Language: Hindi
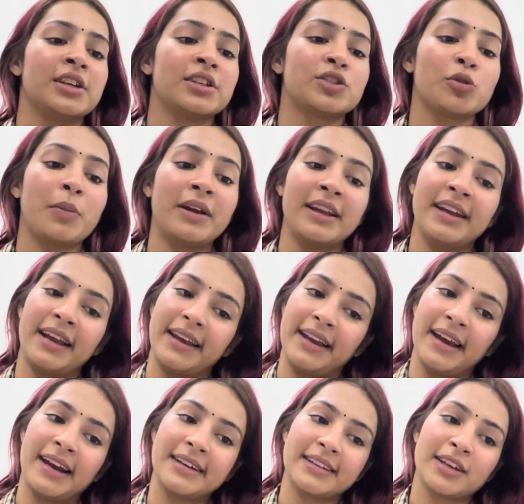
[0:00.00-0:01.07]
सो बने रहिए
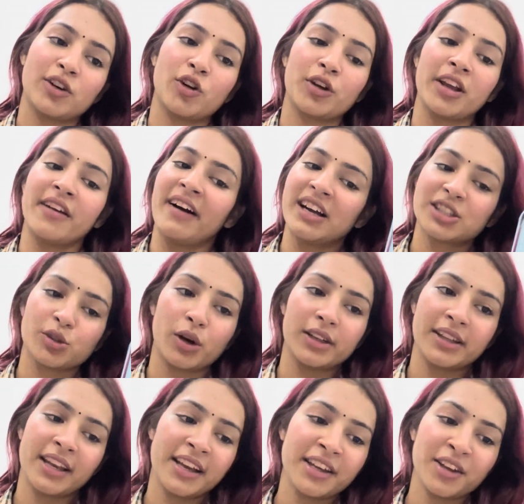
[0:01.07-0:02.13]
एंड तक और ये आवाज़ तो
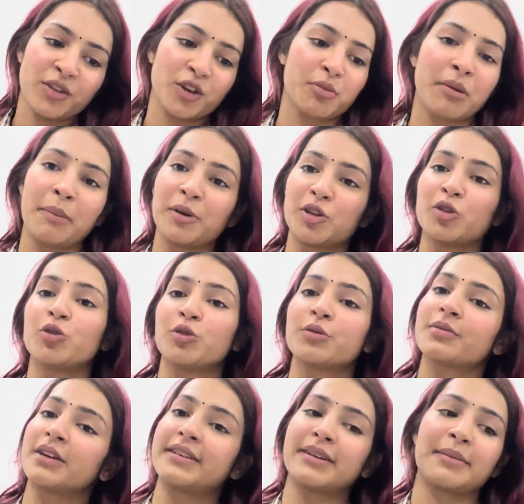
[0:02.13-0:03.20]
आती रहेगी क्योंकि मम्मी तो
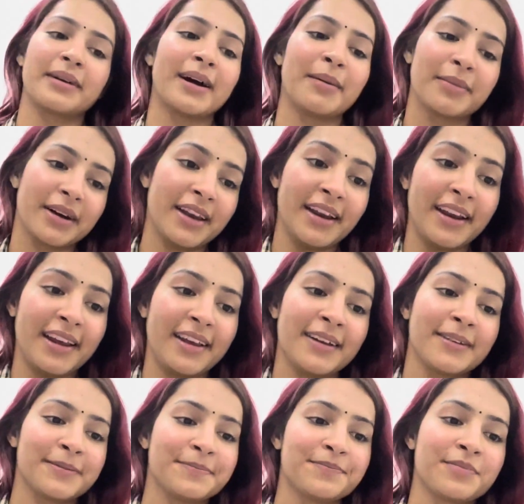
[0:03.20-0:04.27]
किचन में काम कर ही रही है
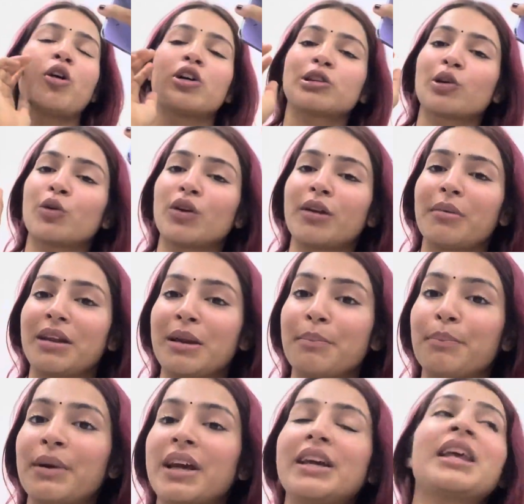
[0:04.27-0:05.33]
बहुत लोगों ने मेरी
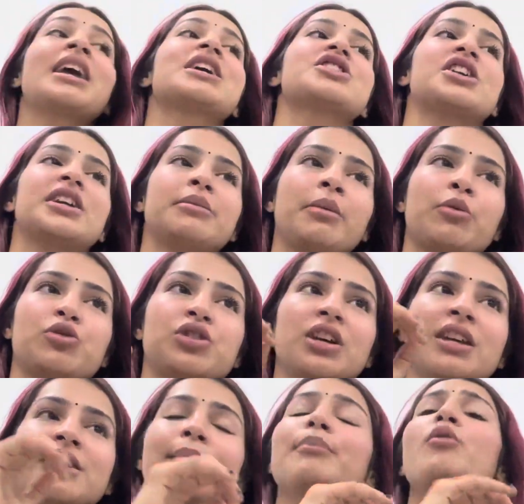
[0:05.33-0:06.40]
ब्रेकिंग की जर्नी भी पूछी
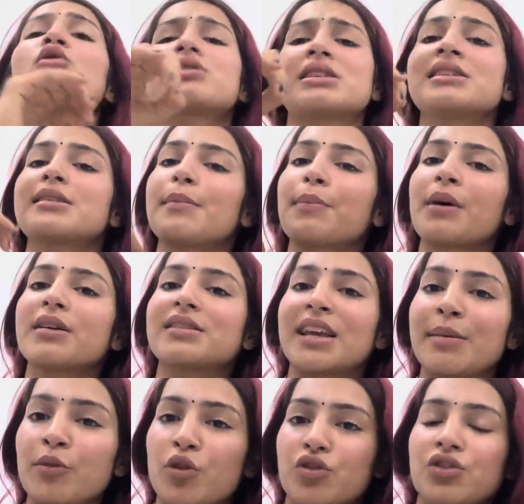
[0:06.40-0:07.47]
है सब मोस्टली सबका
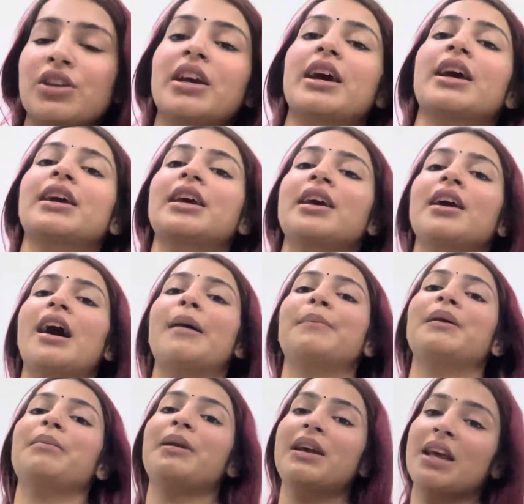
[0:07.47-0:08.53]
सेम क्वेश्चन ये है कि
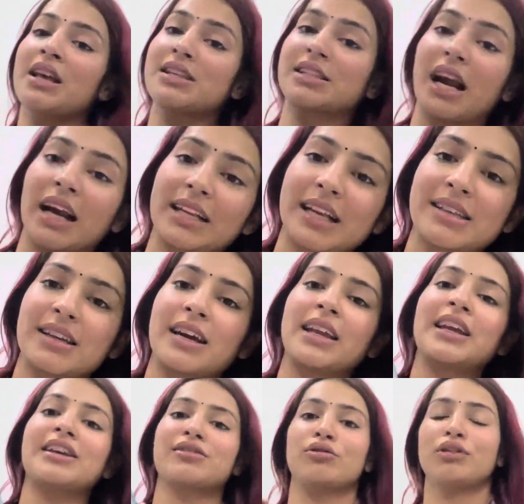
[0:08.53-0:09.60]
आपने ब्रेकिंग स्टार्ट कैसे करी
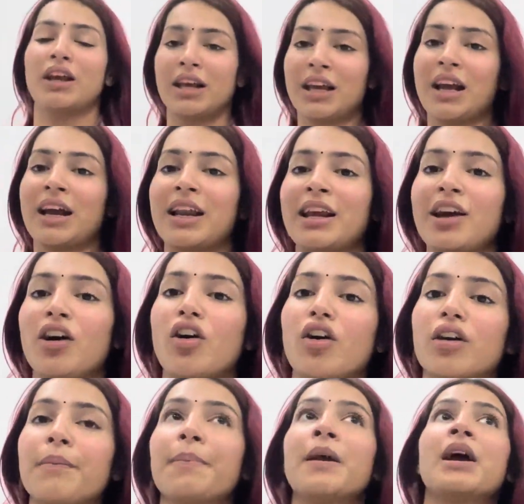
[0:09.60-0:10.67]
किसको देख के करी
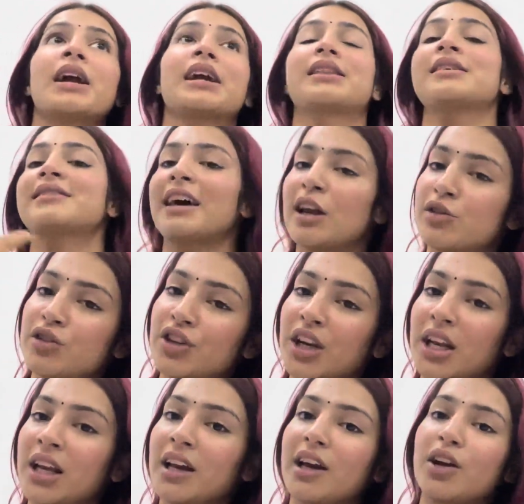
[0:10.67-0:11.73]
और कितने सालों से
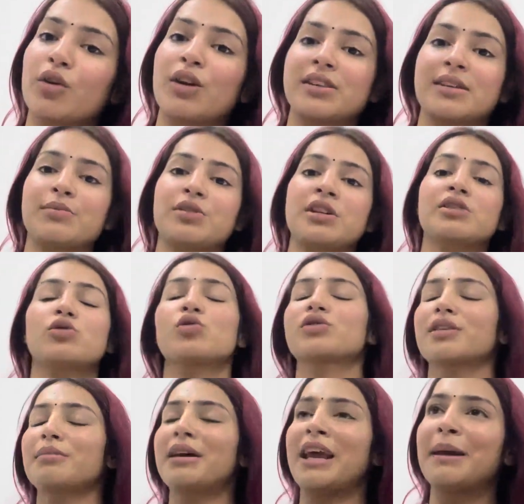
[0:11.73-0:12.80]
ट्रेनिंग कर रहे हो ये सब चीज़ तो
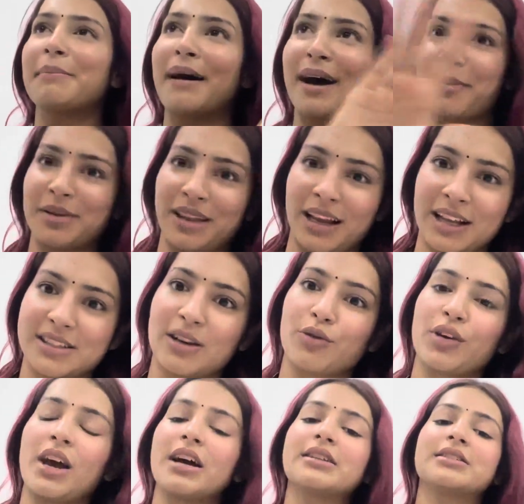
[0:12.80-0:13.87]
उसका मैं एक बार में देना
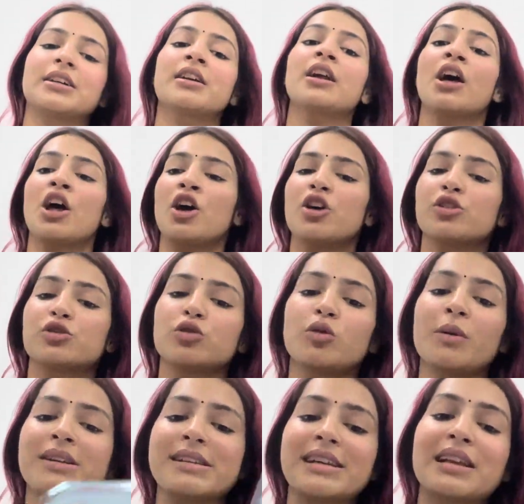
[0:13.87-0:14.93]
चाहूंगी आंसर सो
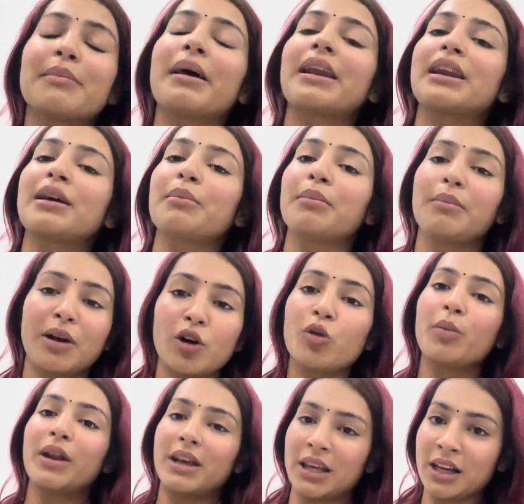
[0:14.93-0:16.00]
बेसिकली मैंने मेरे को
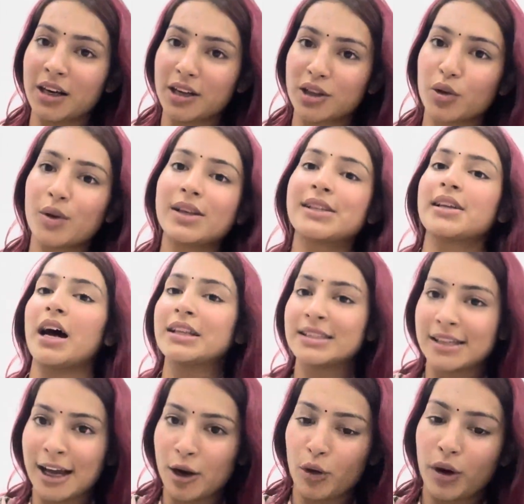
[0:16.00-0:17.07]
ब्रेकिंग करते हुए सात
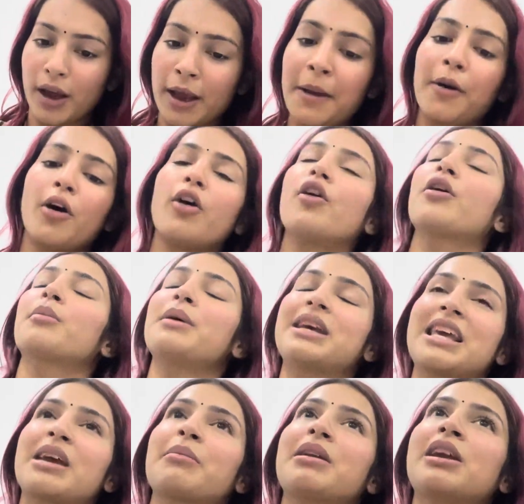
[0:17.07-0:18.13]
साल हो गए हैं और
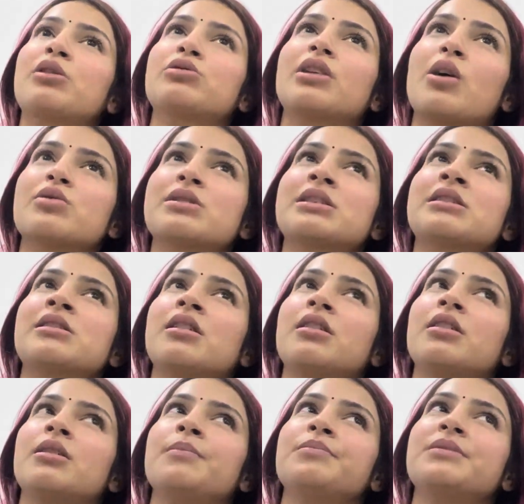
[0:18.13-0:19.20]
ब्रेकिंग मैंने टू
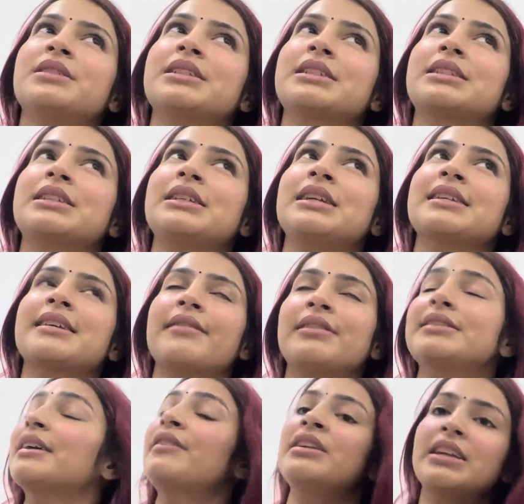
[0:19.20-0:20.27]
या सेवन
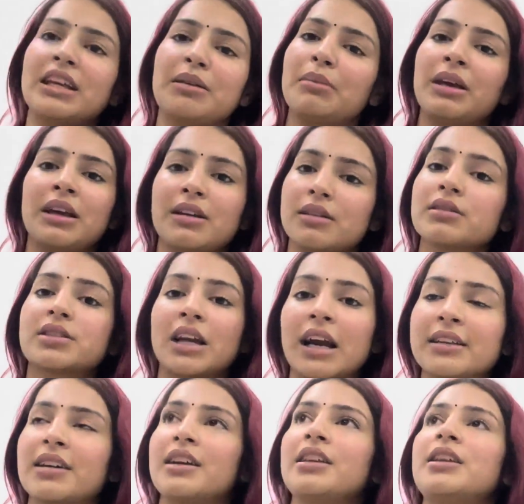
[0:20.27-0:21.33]
सेवनटीन में
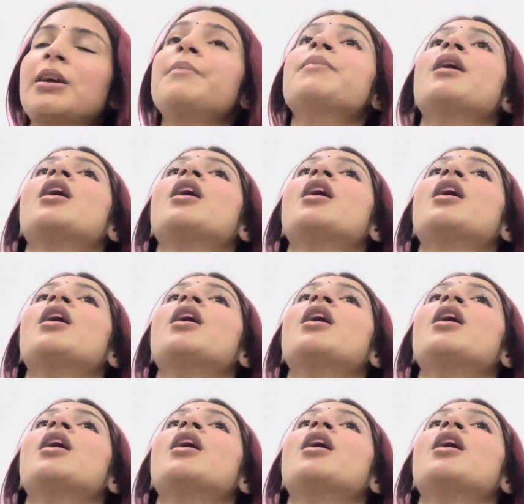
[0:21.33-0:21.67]
स्टार्ट करी थी